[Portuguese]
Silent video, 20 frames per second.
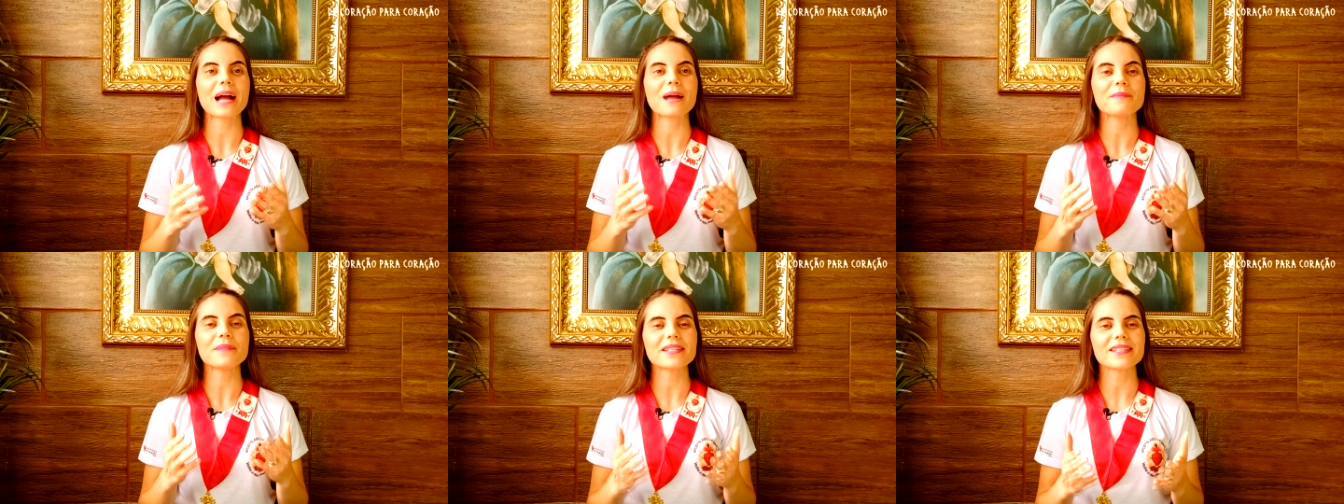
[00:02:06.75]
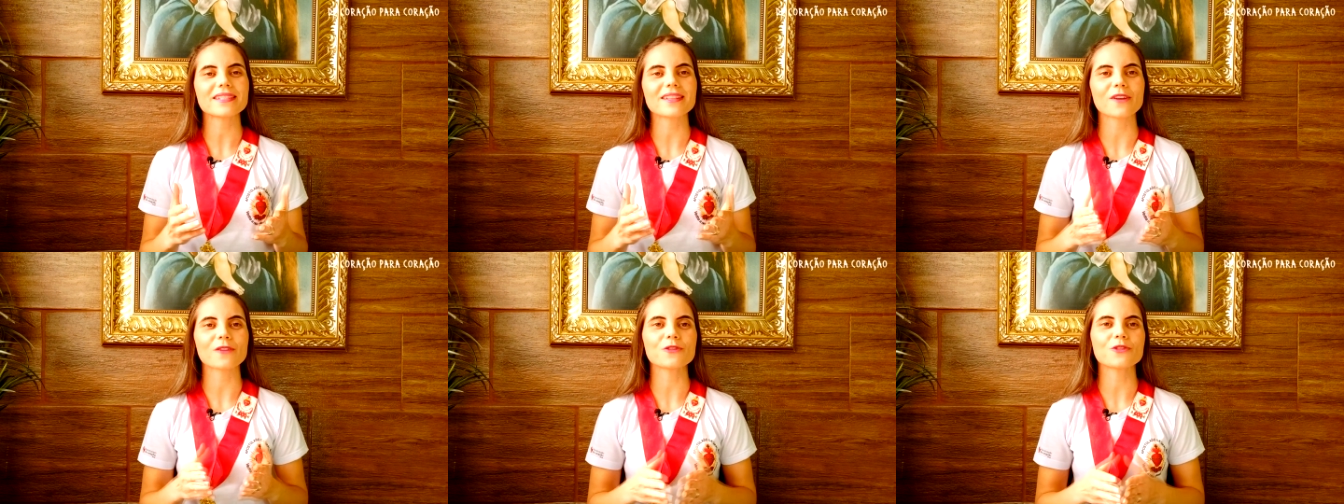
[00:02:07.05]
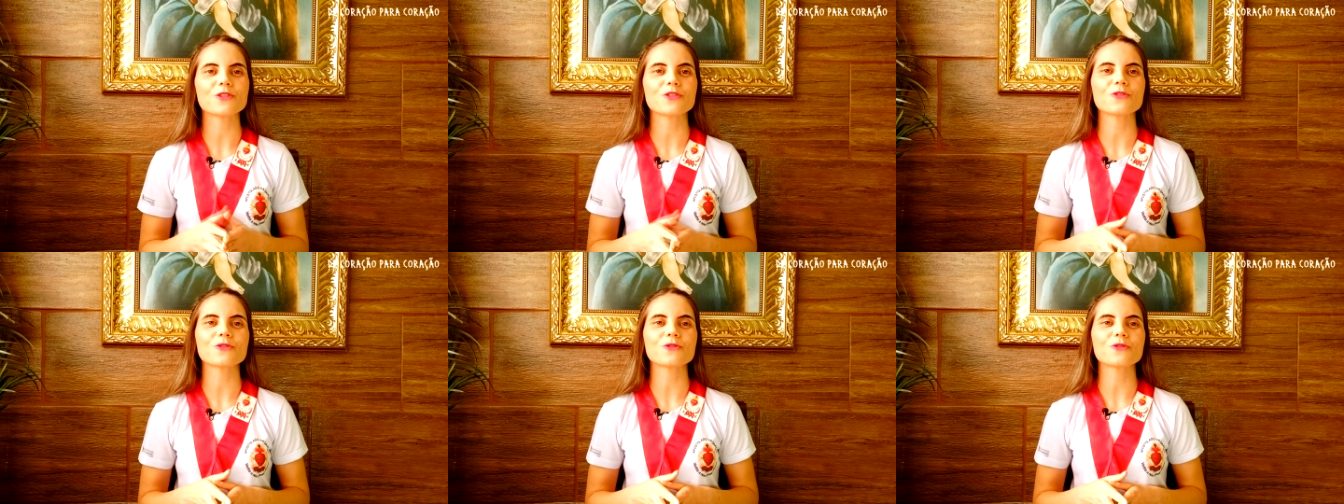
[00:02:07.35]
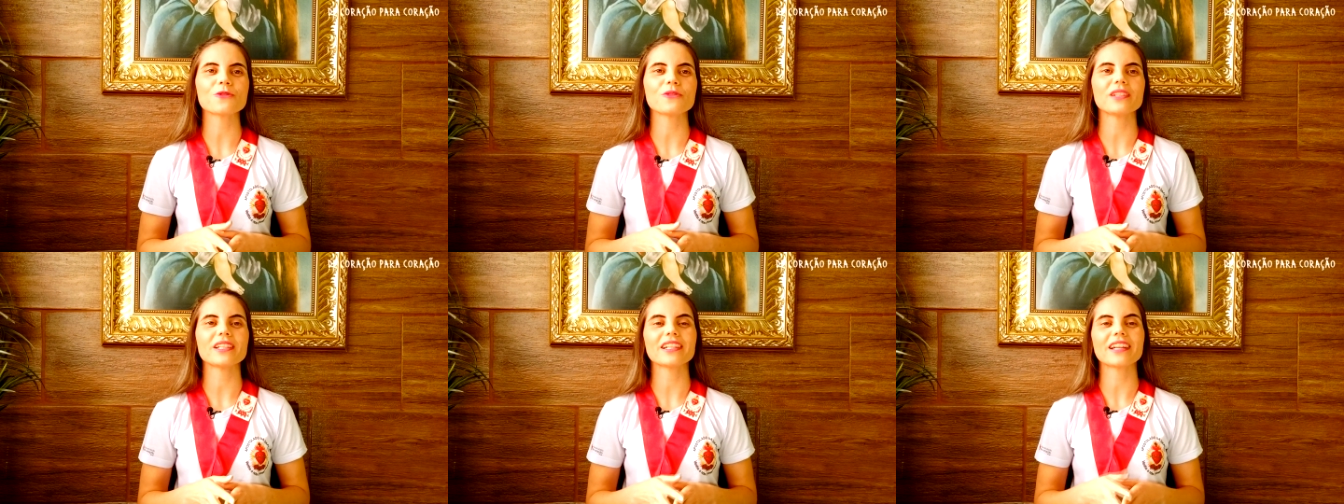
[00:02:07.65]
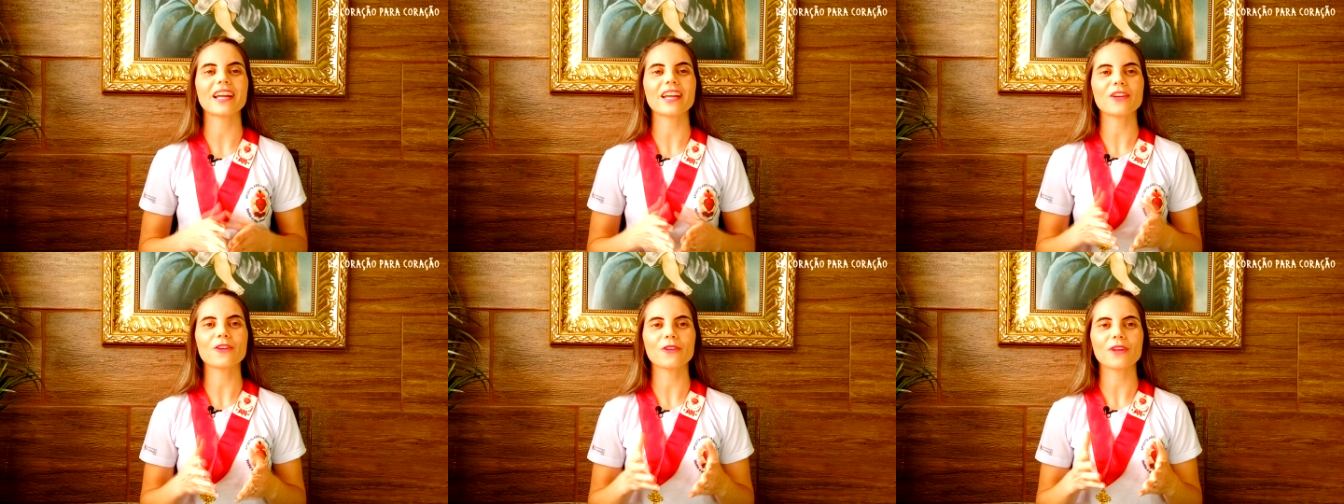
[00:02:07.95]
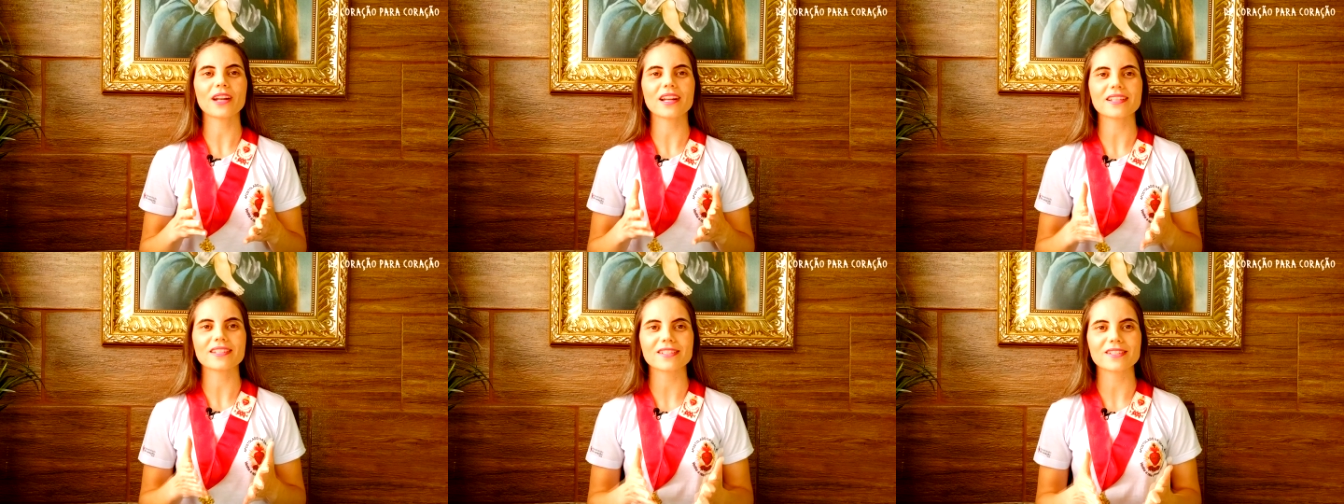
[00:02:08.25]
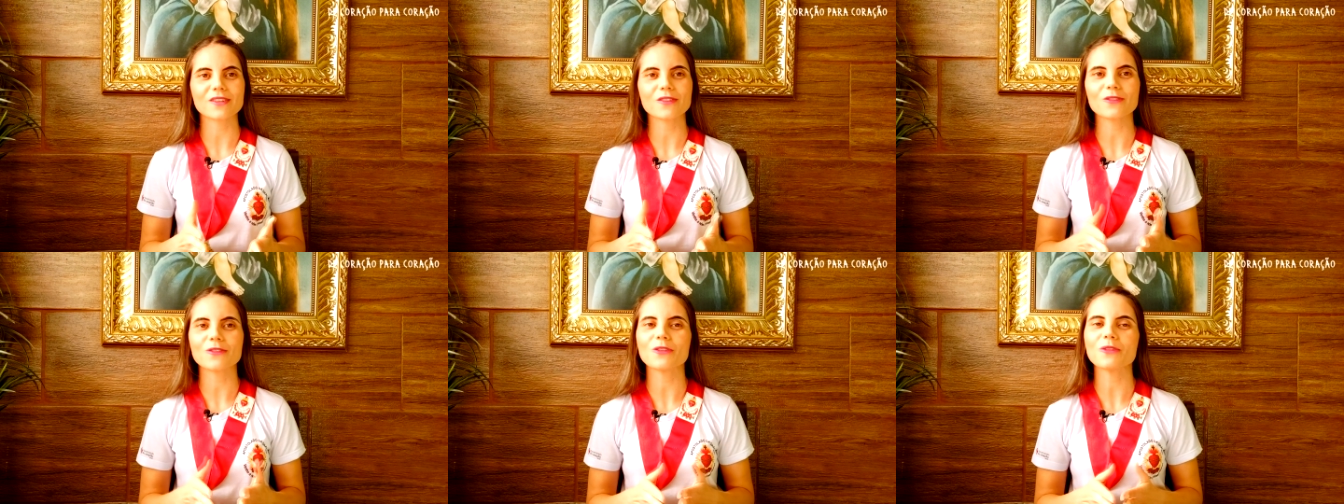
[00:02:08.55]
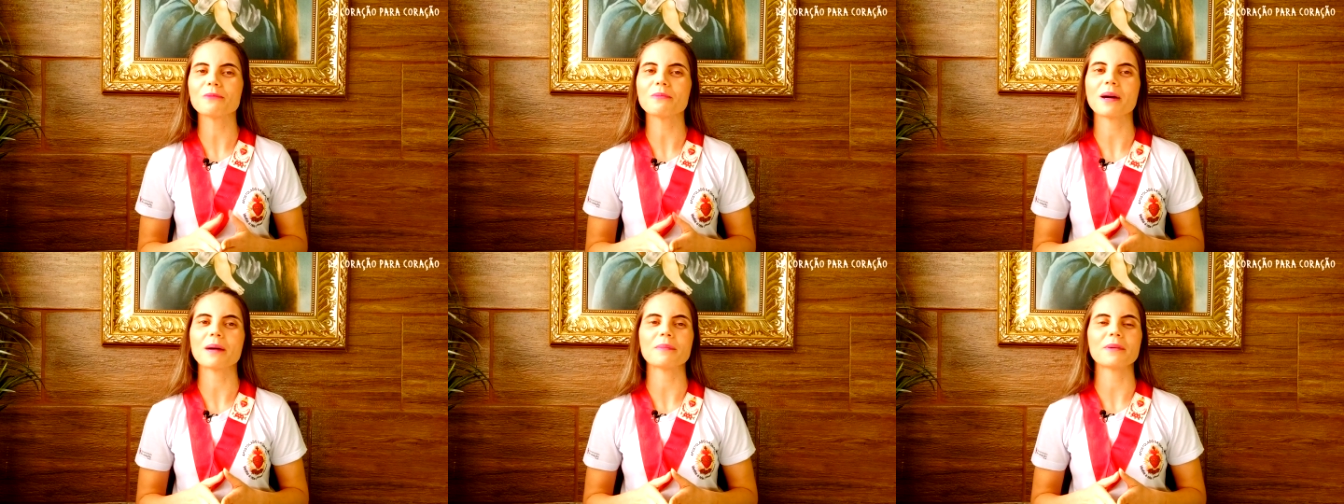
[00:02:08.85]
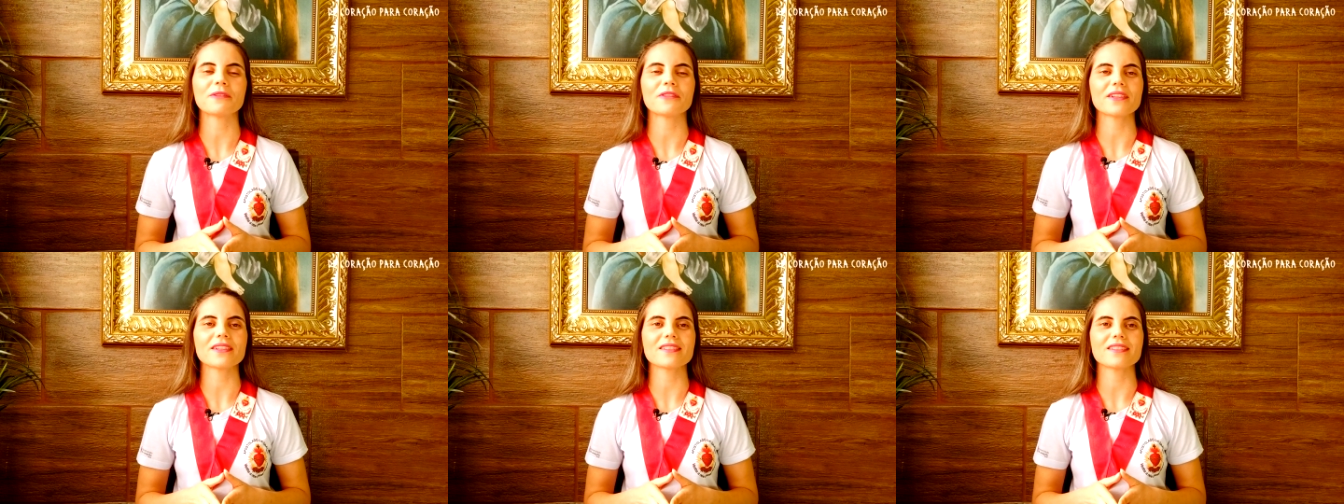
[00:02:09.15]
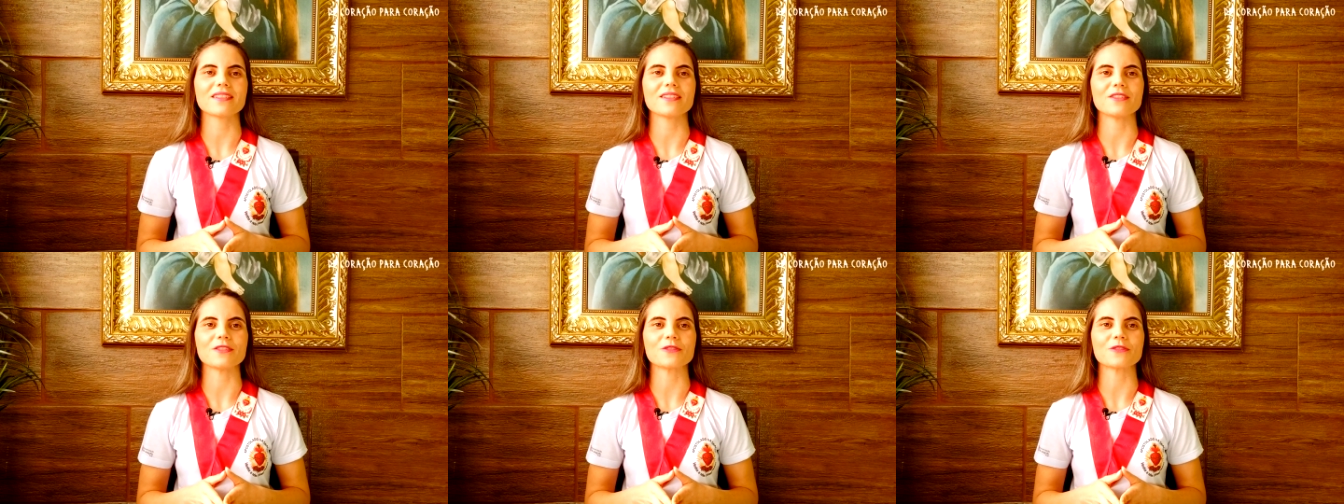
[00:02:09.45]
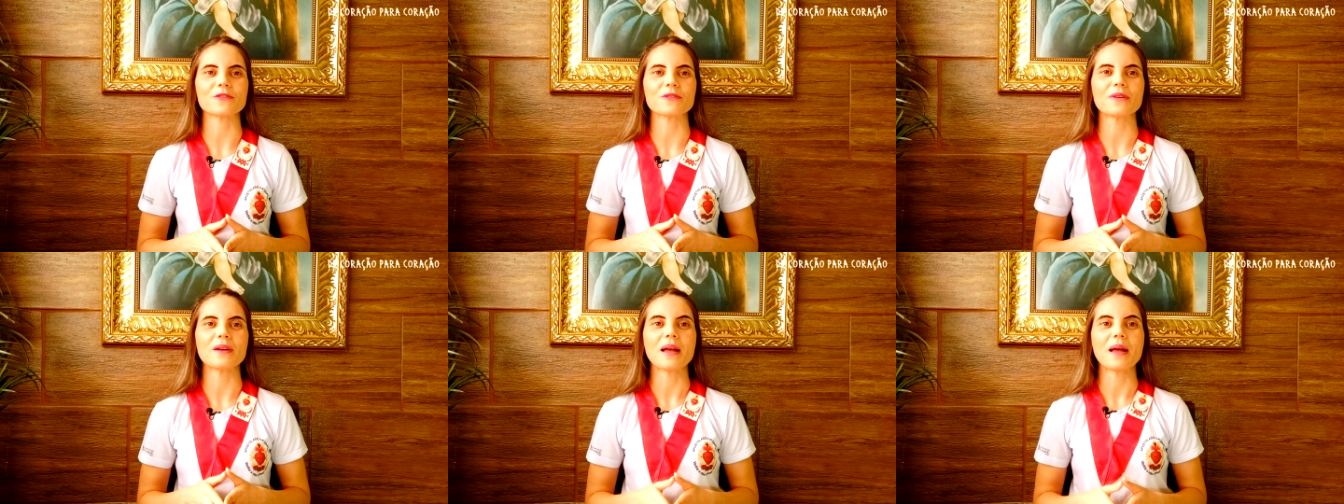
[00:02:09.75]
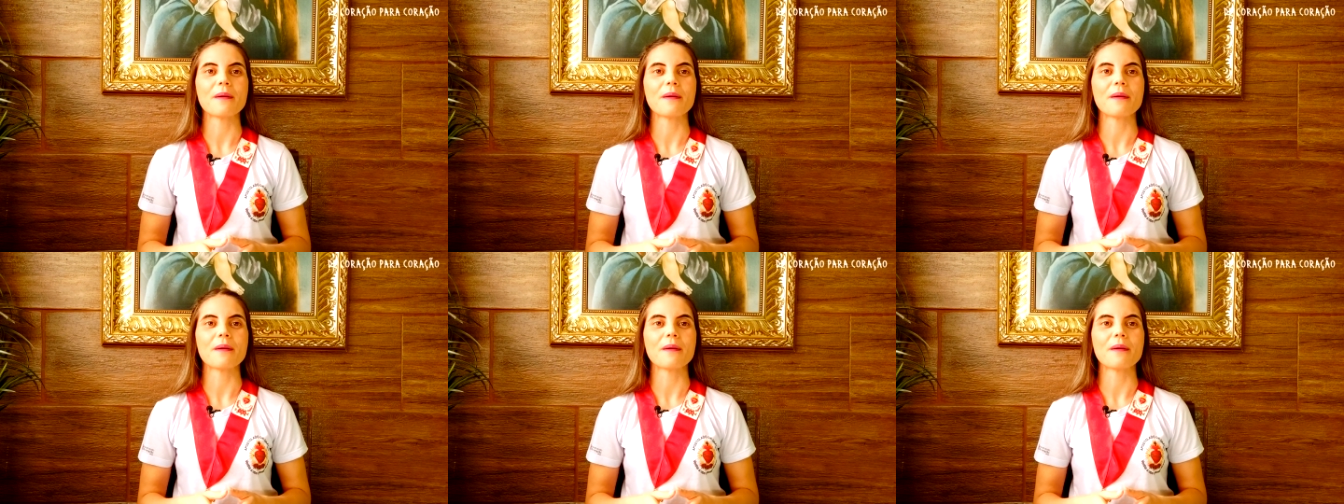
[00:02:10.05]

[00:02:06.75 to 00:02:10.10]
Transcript: a missão de nos unir em oração com o Papa Francisco,